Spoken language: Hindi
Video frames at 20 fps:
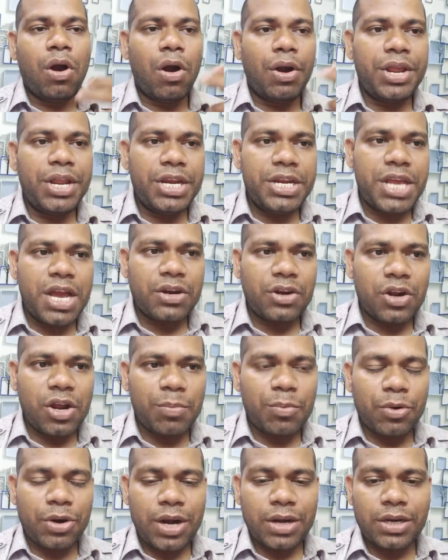और इंडिया एग्रो का
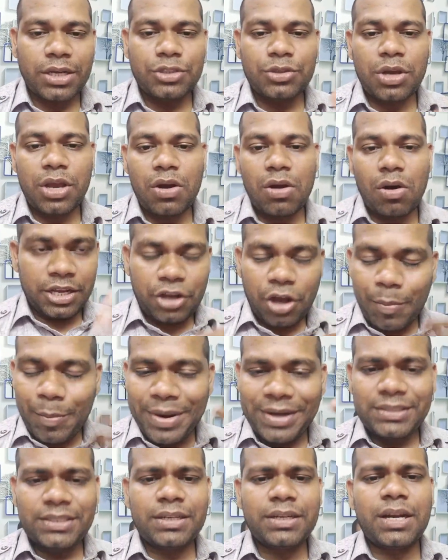प्रोडक्ट का जो है
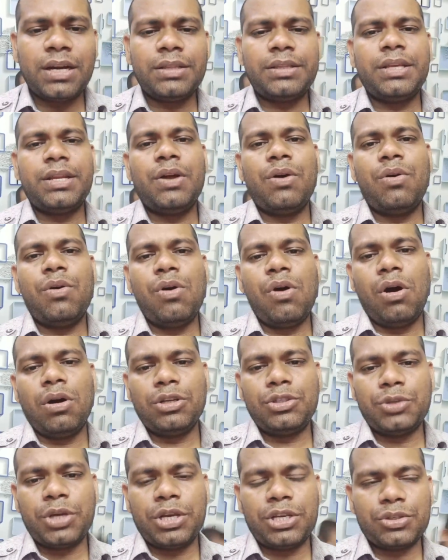रिकमेंडेशन करते रहो
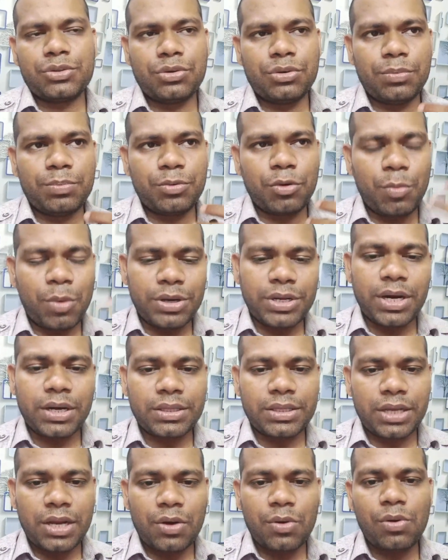और जो है इसको प्रमोट
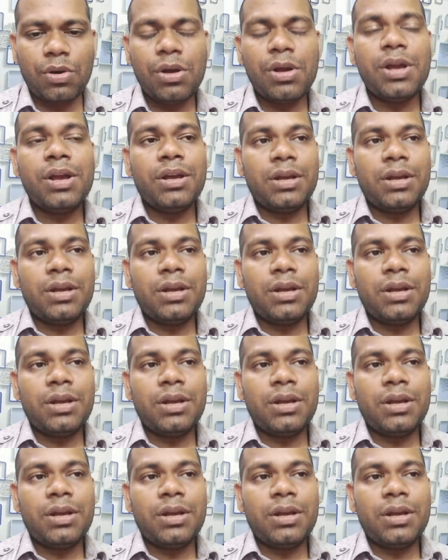करते रहो